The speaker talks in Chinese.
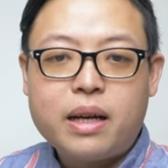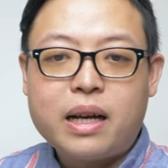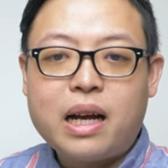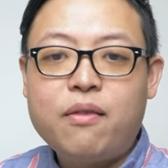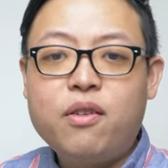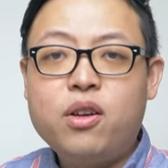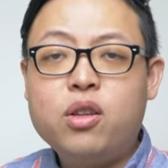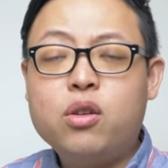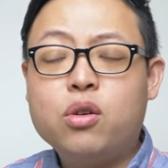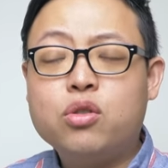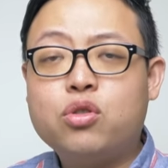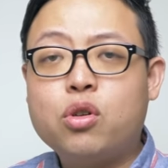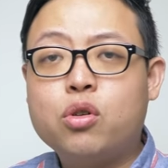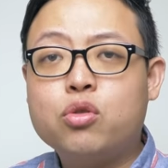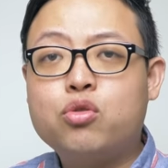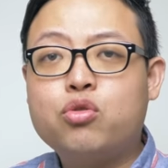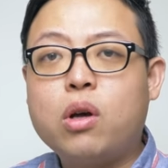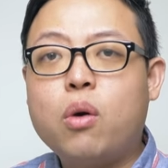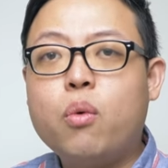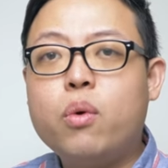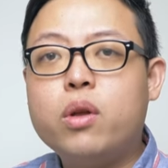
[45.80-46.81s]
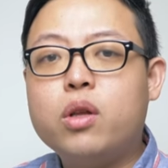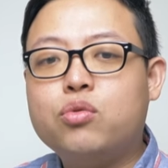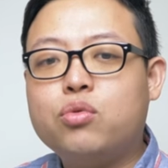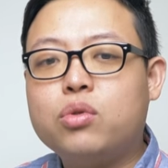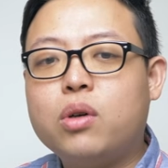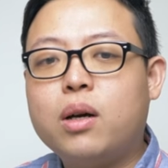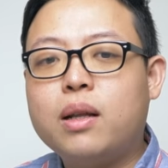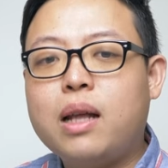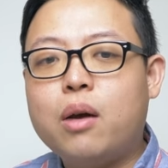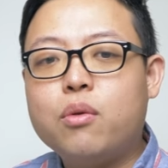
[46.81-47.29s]
那咖啡豆中酸味的
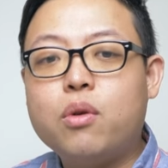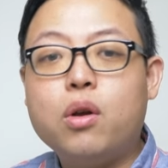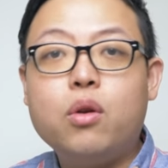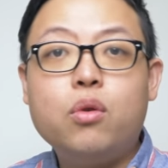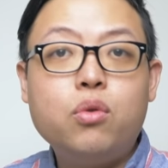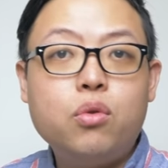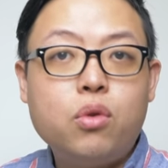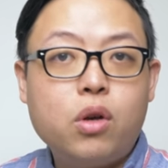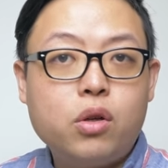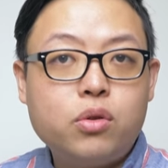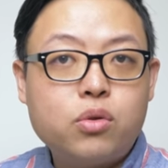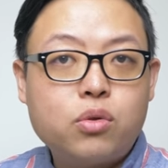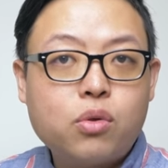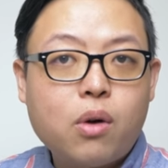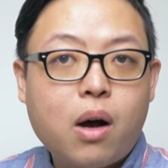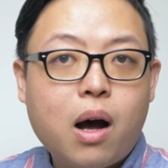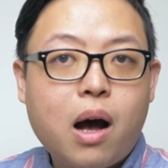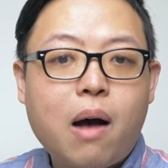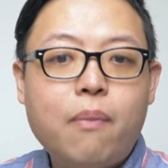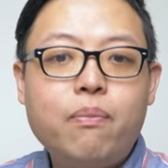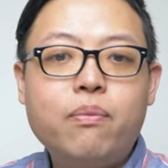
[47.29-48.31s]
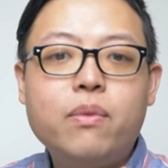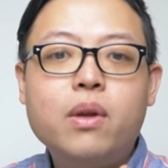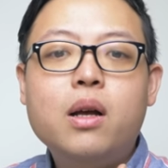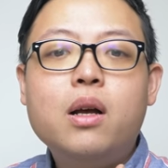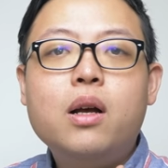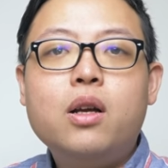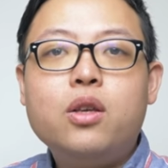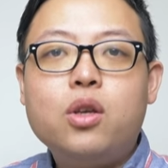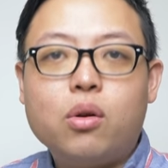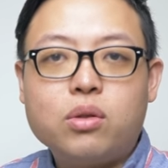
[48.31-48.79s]
主要来源——绿原酸、
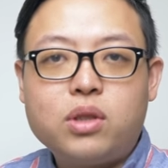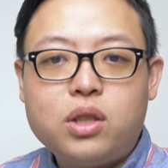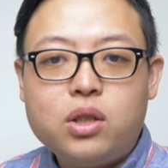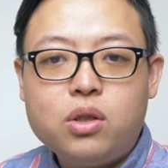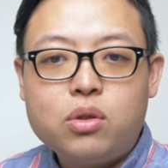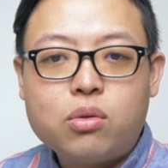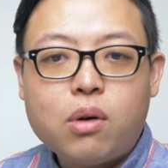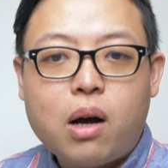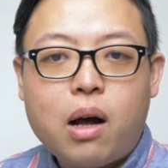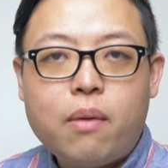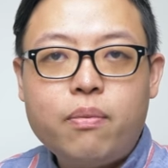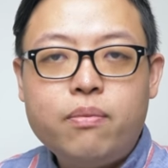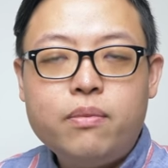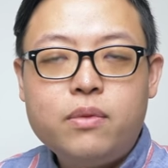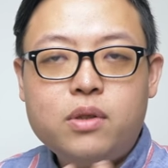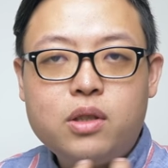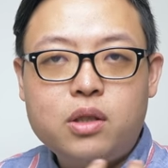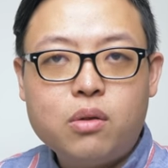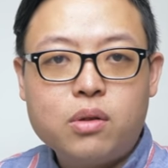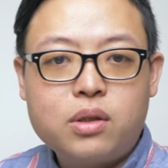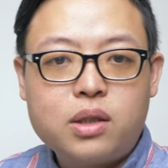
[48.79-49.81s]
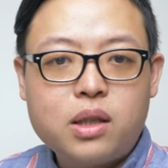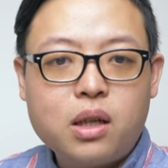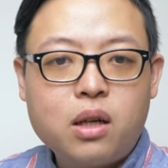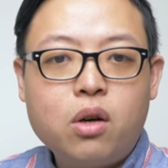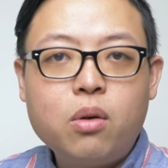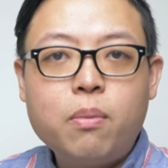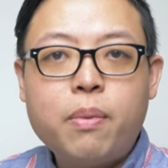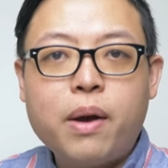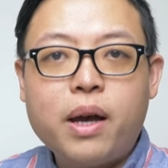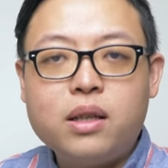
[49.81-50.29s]
有机酸，经过深
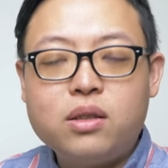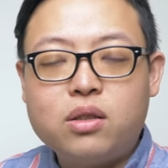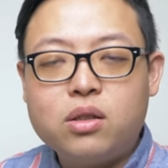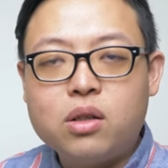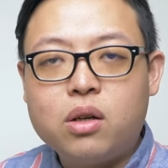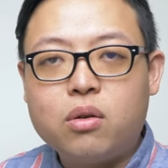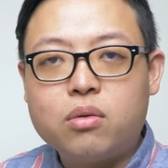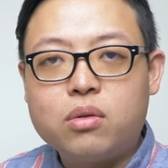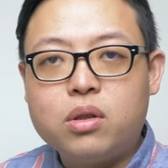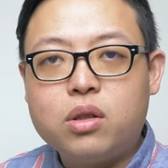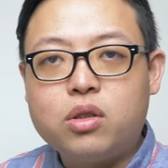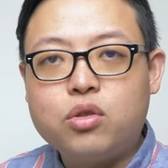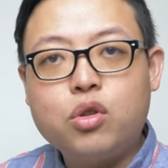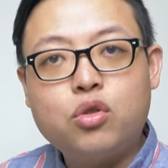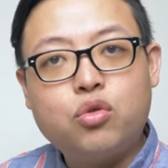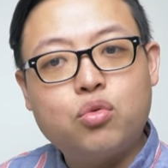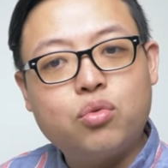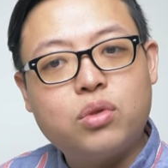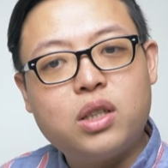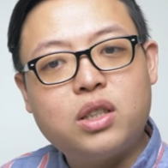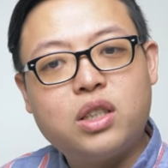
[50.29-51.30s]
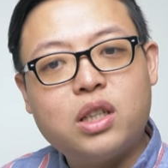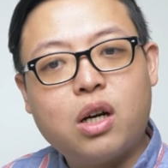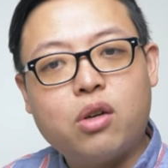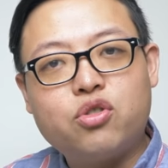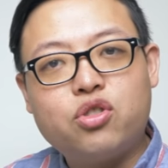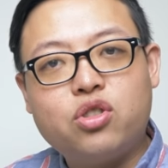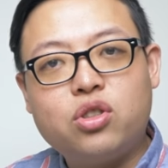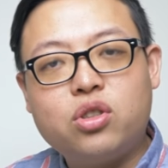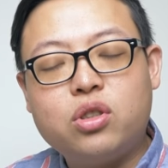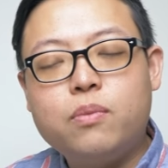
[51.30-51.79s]
烘焙之后呢，就会逐渐消
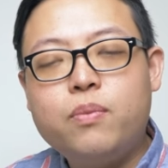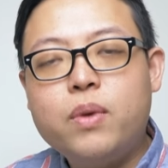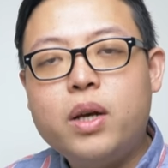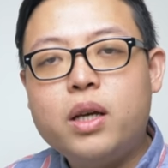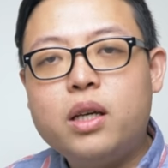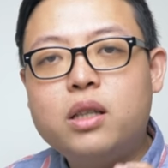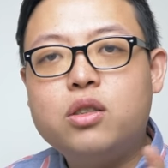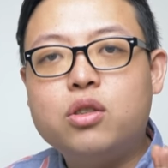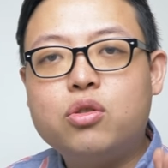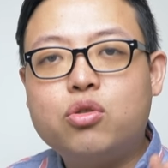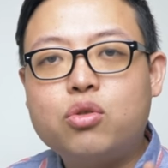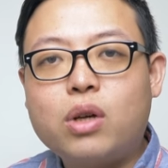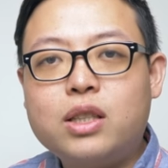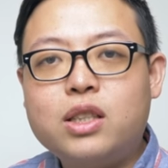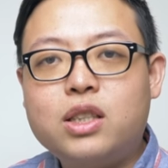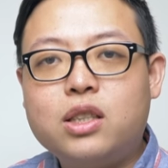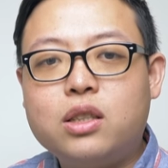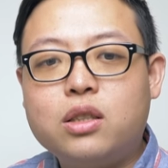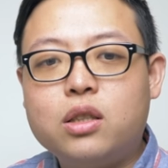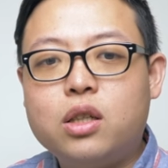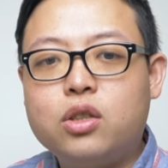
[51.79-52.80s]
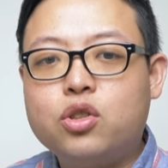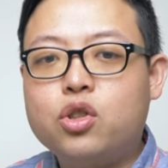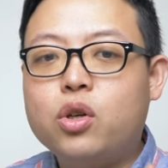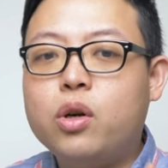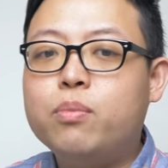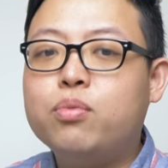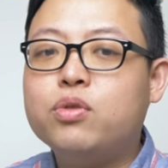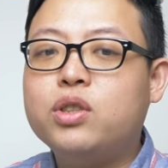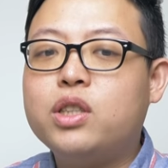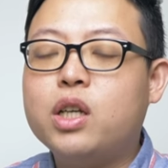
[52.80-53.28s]
失，因此酸值呢就
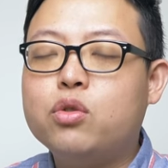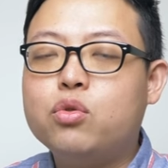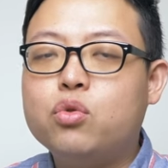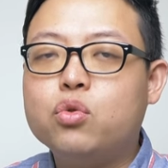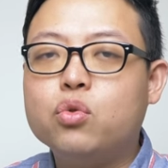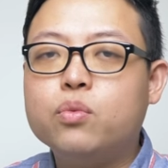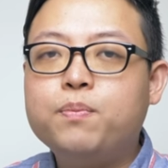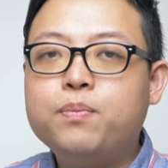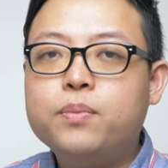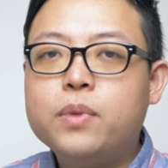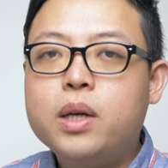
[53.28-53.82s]
会不显著。